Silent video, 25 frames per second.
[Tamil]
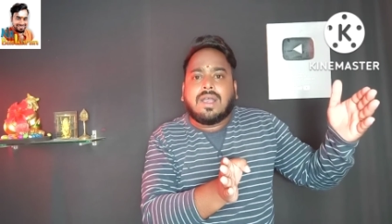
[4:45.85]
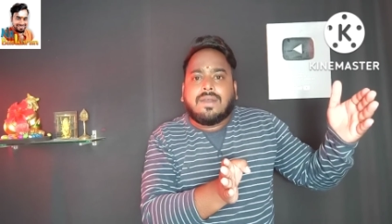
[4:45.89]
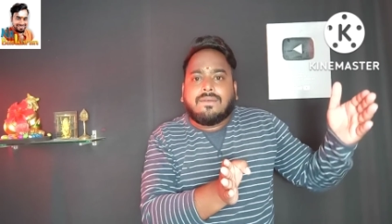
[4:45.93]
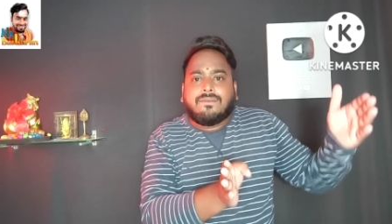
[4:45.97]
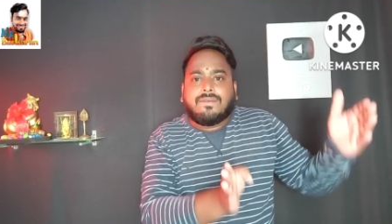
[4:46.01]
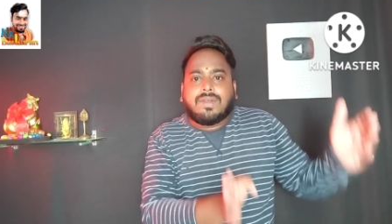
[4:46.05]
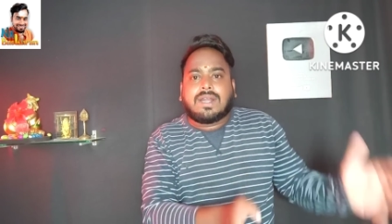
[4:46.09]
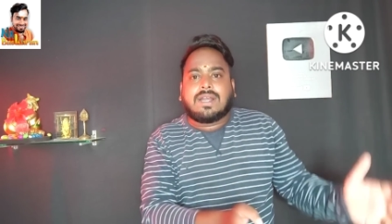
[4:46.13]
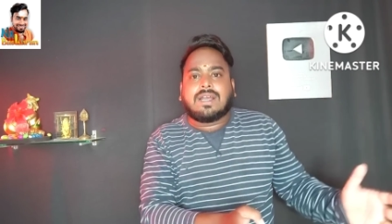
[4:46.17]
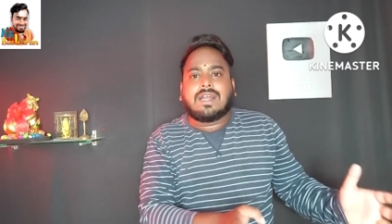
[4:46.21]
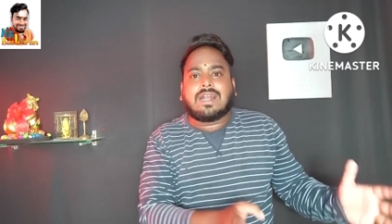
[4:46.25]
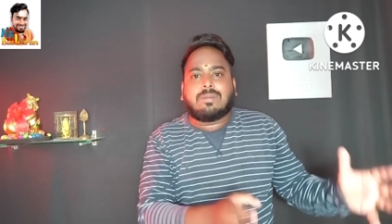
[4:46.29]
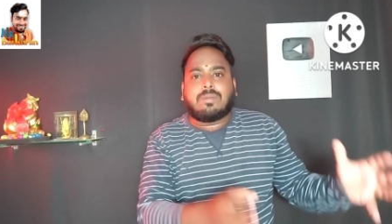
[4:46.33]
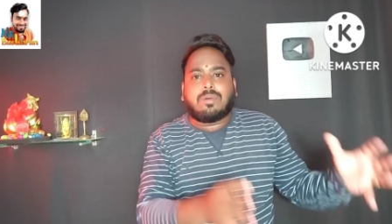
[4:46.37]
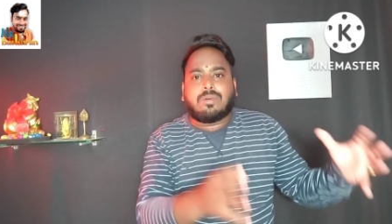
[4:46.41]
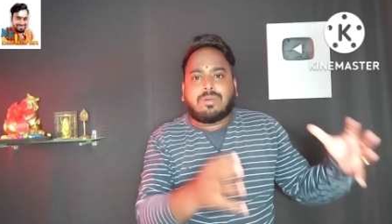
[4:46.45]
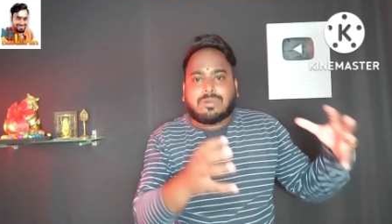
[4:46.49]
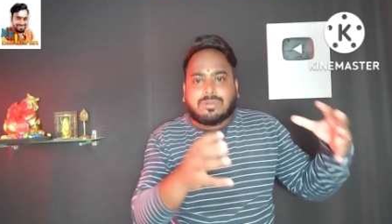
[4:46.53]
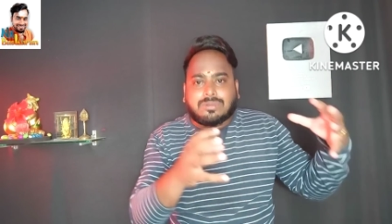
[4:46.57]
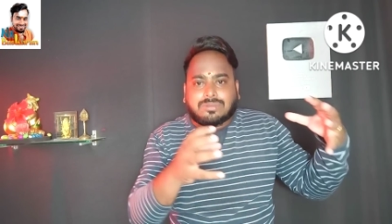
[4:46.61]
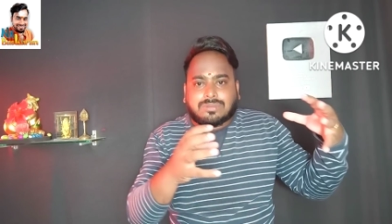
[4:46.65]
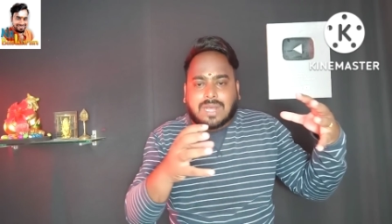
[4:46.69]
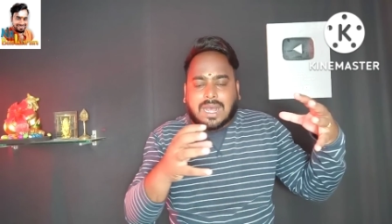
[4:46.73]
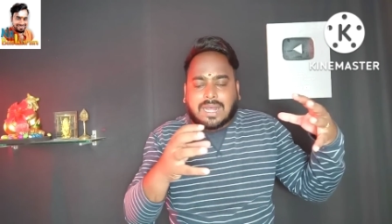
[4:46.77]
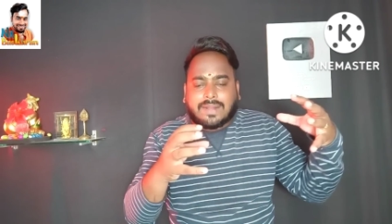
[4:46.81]
விக்ரமும்
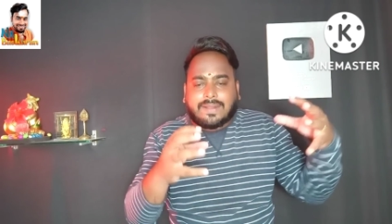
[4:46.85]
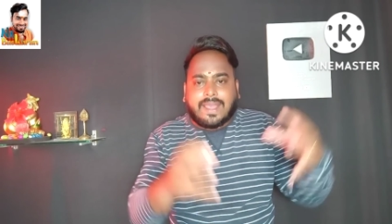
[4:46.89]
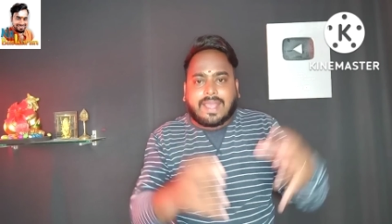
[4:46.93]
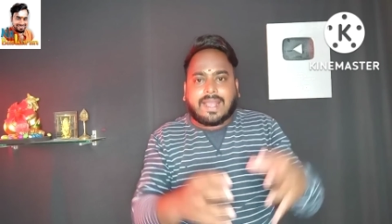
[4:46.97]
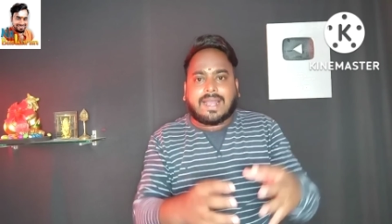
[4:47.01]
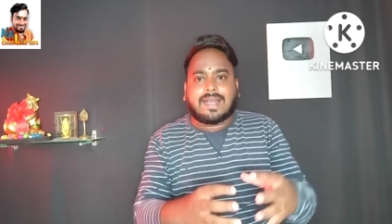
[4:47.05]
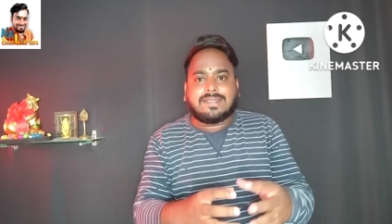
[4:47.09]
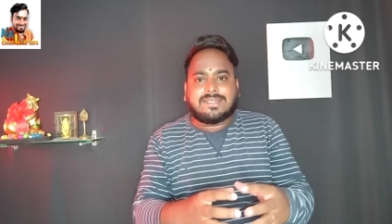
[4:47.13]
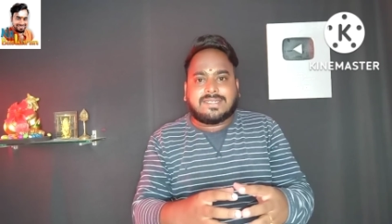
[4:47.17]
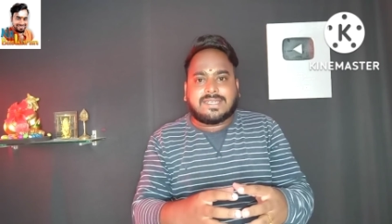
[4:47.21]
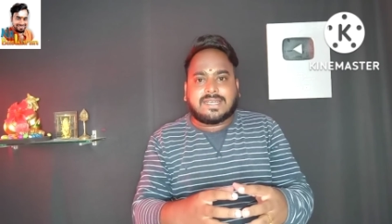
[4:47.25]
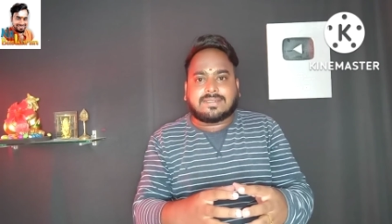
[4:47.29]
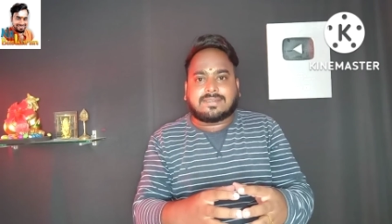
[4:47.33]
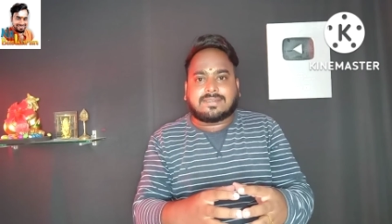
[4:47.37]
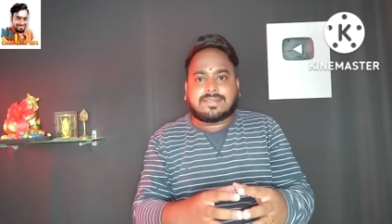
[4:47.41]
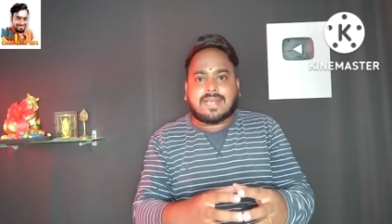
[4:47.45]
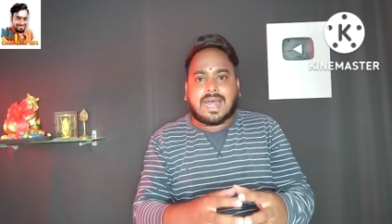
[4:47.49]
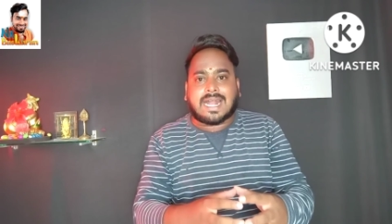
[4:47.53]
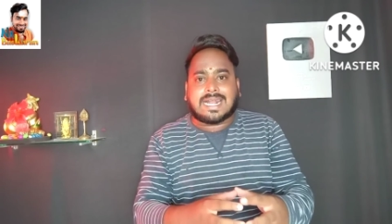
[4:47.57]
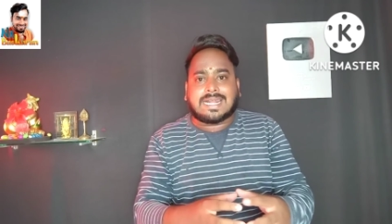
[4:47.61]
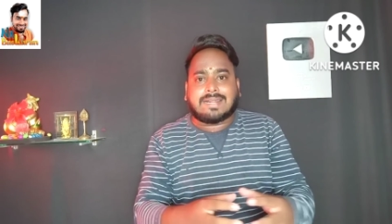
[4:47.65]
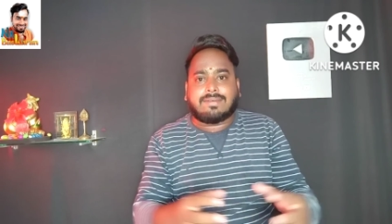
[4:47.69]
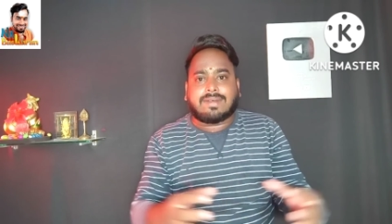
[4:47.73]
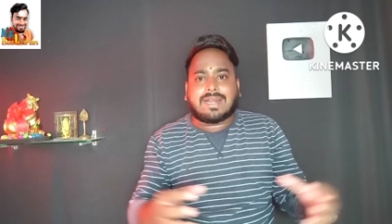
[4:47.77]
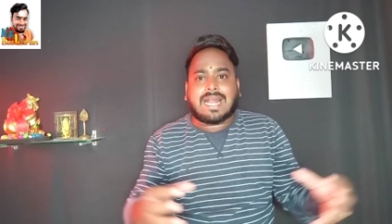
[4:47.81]
அதே கட்சியை
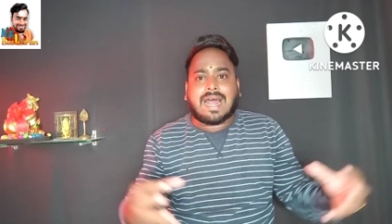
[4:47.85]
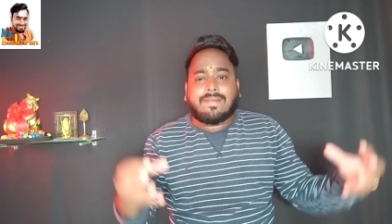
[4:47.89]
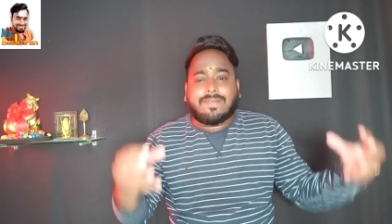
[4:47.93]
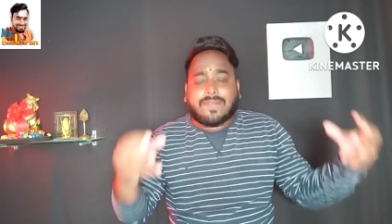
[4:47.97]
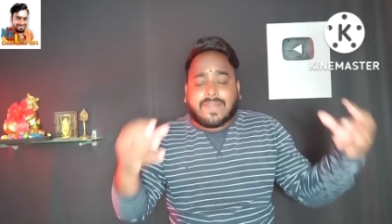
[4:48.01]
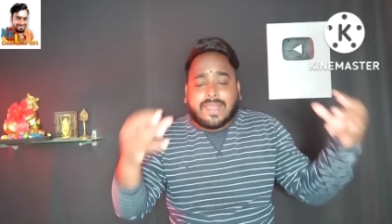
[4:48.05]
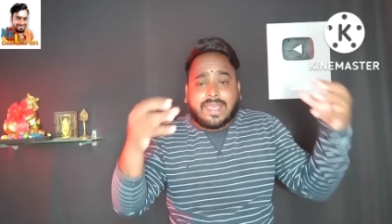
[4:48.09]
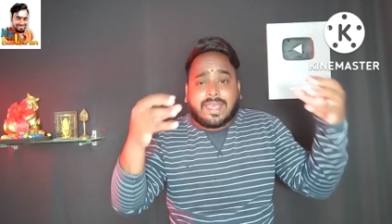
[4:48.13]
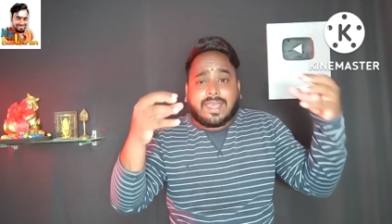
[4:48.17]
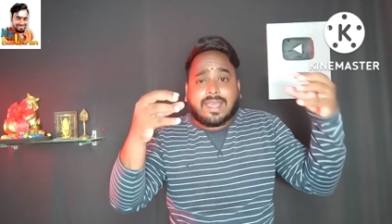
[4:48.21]
சார்ந்தவர் அந்த